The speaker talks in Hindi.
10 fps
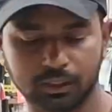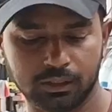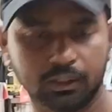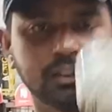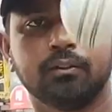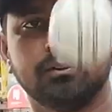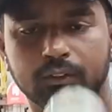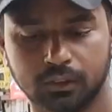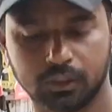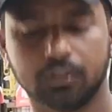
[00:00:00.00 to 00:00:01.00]
गया
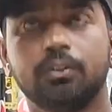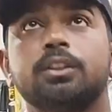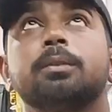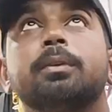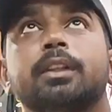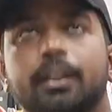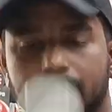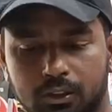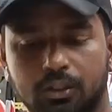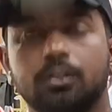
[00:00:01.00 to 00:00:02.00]
फिर से पिंक देखिए